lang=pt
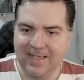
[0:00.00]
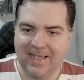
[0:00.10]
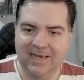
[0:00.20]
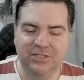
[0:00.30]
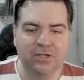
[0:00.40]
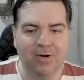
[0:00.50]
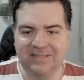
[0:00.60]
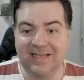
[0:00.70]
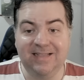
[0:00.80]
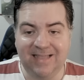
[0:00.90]
Eles não
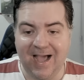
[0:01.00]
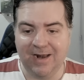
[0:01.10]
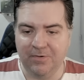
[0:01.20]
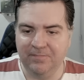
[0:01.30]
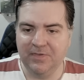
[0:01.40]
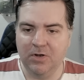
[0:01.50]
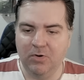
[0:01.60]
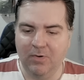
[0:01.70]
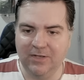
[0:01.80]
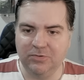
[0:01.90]
aceitaram
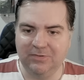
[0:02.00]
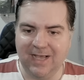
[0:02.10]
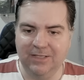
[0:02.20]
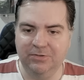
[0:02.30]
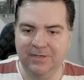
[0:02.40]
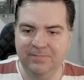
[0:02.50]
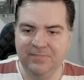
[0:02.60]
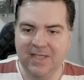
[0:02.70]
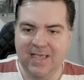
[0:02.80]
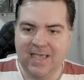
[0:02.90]
o resultado, né?
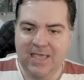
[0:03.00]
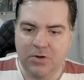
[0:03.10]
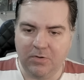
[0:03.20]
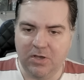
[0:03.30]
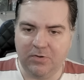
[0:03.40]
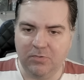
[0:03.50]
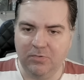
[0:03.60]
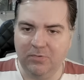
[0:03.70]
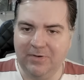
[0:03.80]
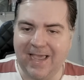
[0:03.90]
E o que, o que,
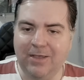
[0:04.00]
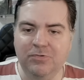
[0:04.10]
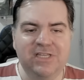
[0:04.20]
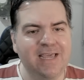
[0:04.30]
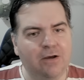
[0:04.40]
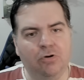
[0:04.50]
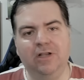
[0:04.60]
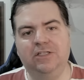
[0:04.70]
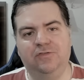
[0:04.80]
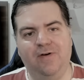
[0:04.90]
o que é que o
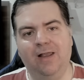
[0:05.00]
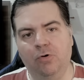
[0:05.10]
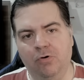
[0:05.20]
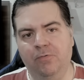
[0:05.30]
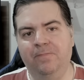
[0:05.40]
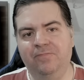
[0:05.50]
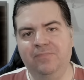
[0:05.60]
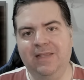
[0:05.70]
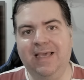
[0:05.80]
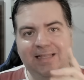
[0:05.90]
Nicolas falou
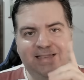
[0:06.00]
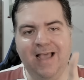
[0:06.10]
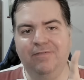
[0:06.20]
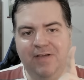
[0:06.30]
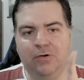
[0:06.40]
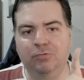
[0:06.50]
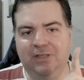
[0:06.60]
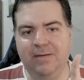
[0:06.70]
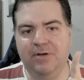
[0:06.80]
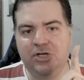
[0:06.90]
e que tem a ver com o
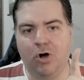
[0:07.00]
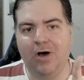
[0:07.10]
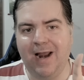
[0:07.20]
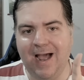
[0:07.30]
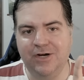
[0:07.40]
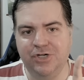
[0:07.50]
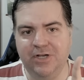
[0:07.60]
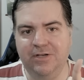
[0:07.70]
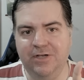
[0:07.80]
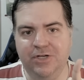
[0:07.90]
tema de
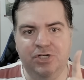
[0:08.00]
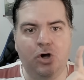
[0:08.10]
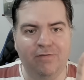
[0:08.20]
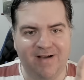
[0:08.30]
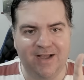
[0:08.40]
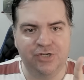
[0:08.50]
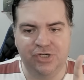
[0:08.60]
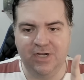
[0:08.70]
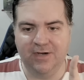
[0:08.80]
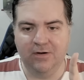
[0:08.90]
coragem e de
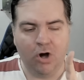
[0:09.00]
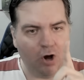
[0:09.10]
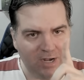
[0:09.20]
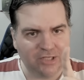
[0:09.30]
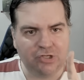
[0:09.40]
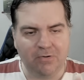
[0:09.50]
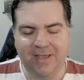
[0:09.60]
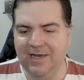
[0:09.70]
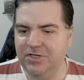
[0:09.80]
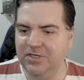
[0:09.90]
covardia? Olha só o
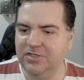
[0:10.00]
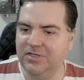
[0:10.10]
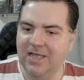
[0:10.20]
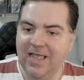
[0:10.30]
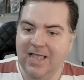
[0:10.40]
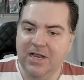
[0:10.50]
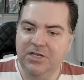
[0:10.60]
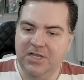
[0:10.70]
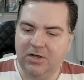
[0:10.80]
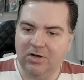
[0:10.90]
que ele disse.
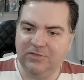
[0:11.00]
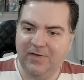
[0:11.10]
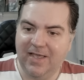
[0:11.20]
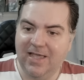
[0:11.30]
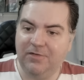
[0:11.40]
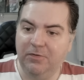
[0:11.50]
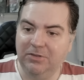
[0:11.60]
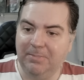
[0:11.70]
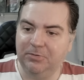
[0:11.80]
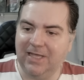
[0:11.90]
Nicolas Ferreira, que foi o
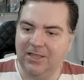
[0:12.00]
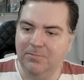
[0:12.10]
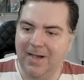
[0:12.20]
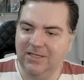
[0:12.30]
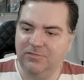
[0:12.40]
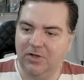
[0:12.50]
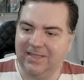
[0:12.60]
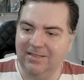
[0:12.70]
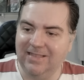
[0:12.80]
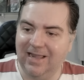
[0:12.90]
deputado mais
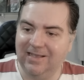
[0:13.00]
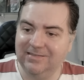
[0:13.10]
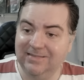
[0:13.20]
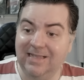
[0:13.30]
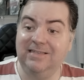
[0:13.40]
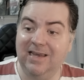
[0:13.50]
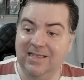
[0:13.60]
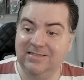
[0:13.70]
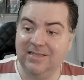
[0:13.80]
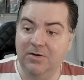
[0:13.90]
votado nela, nessa
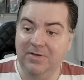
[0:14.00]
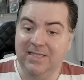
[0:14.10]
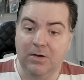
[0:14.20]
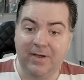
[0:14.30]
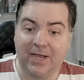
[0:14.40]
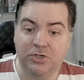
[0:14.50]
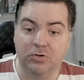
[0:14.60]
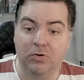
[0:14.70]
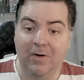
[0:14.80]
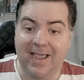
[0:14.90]
eleição e não
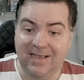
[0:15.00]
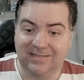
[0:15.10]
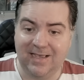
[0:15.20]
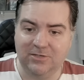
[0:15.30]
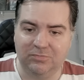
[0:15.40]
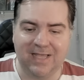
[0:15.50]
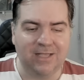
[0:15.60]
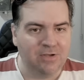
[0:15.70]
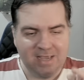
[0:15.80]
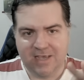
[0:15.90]
questionou esse
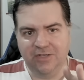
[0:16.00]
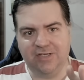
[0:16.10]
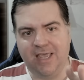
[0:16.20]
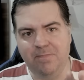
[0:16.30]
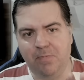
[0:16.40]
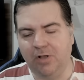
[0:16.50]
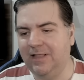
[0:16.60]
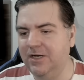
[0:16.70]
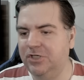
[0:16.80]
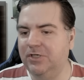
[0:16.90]
resultado, isso aqui é
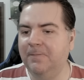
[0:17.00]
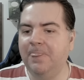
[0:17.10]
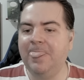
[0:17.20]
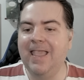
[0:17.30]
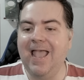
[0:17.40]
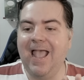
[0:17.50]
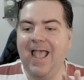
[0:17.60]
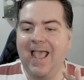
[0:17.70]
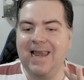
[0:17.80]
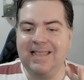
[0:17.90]
importante
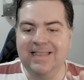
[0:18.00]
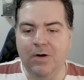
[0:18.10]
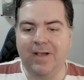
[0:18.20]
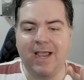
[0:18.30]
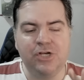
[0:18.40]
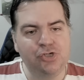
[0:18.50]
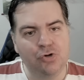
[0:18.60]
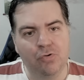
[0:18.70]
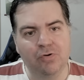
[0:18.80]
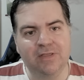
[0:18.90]
ele não
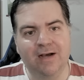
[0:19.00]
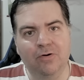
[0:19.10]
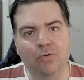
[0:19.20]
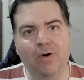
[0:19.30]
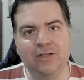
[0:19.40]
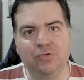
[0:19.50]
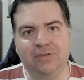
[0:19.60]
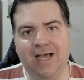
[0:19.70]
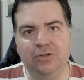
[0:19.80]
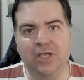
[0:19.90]
questiona o
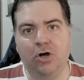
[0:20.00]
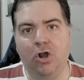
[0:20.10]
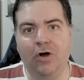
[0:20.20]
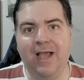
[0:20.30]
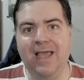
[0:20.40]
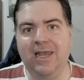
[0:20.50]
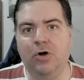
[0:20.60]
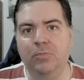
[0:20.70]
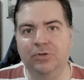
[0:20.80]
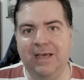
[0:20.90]
resultado que coloca ele
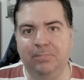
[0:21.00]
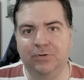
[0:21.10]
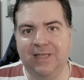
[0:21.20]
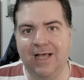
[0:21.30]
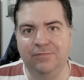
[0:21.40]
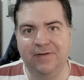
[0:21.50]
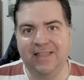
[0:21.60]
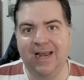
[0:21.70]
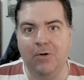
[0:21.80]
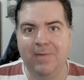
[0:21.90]
como deputado
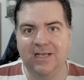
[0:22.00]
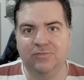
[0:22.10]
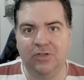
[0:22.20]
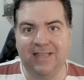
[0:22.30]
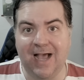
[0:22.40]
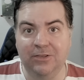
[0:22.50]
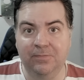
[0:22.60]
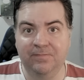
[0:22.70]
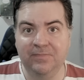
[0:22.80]
federal mais votado.